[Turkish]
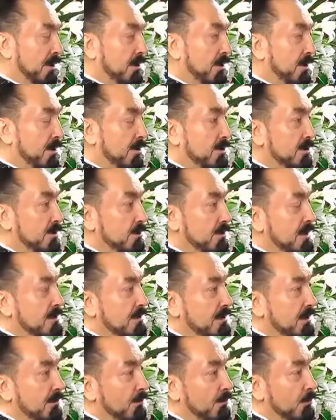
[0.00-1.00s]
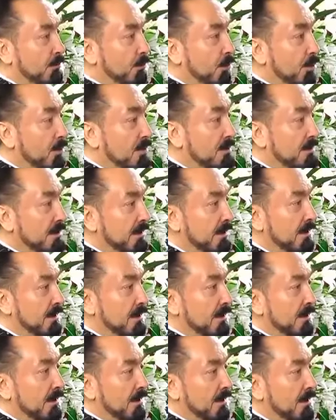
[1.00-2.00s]
Ya kardeşim ilk se polis seni
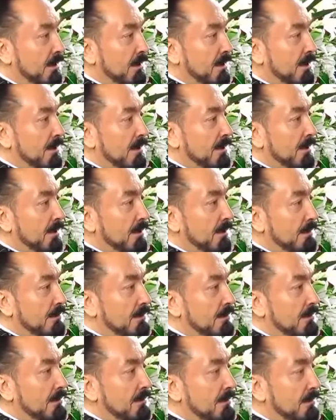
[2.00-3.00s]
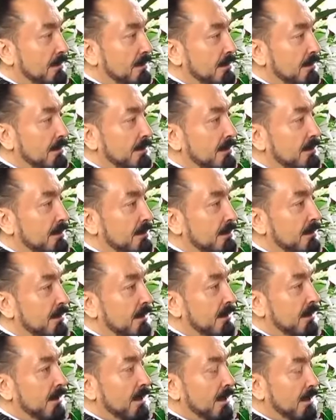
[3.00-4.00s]
e,
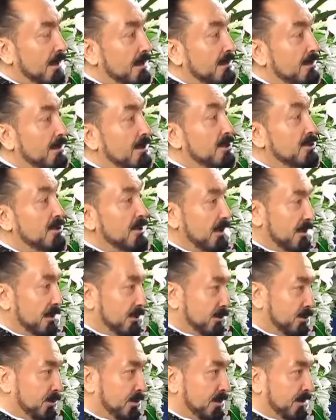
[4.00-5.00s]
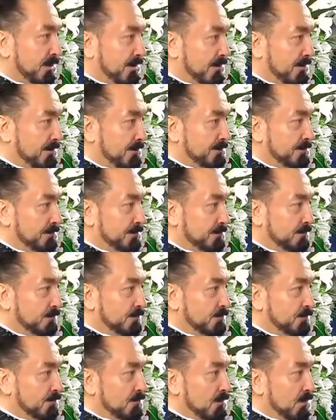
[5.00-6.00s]
hak ettiğin şekle sokar.
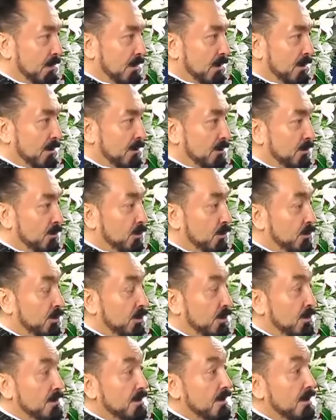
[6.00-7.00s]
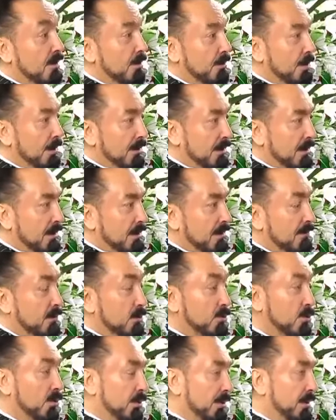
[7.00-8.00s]
Türk polisi kabadayıdır
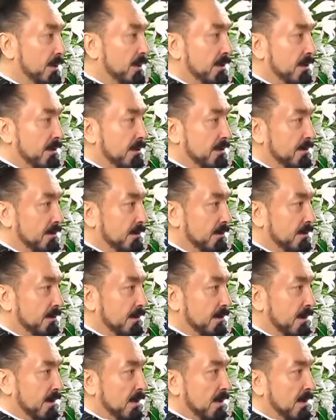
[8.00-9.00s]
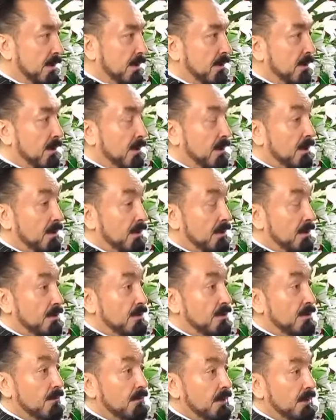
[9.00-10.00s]
ve çok yiğittir. Allah
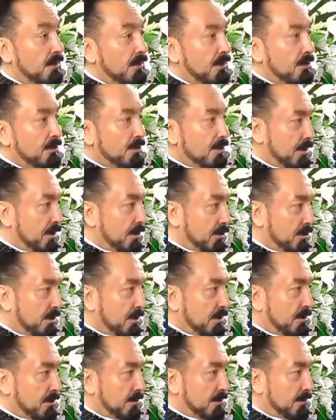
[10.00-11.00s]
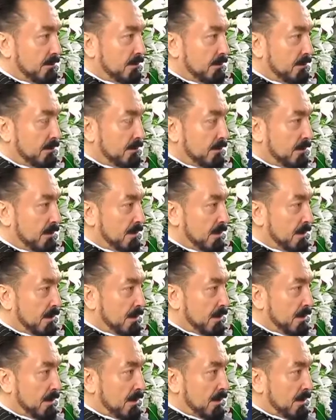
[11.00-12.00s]
için, vatan için yaşar.
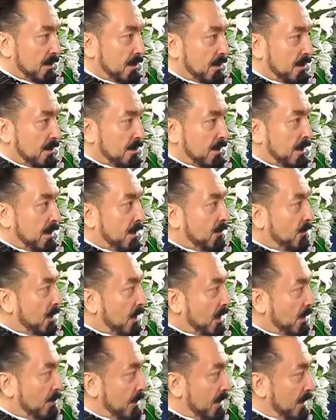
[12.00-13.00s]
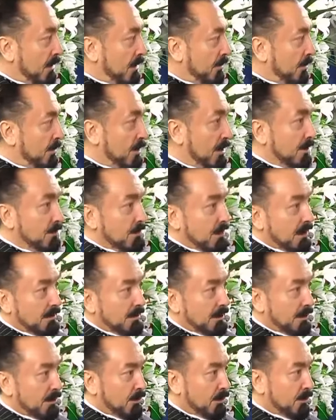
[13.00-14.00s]
Sen hem kahpelik yapacaksın hem
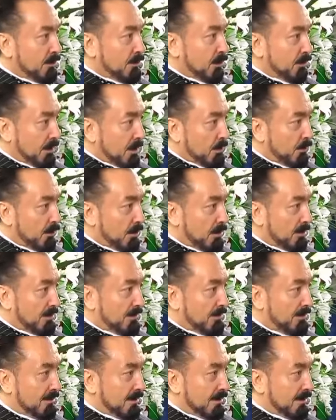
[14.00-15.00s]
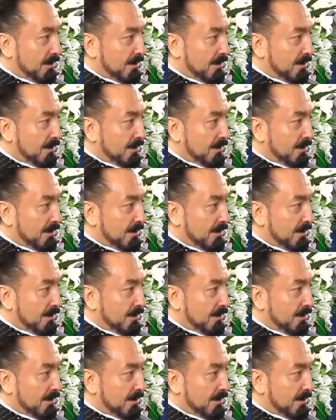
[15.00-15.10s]
senden yan olacak öyle mi polis?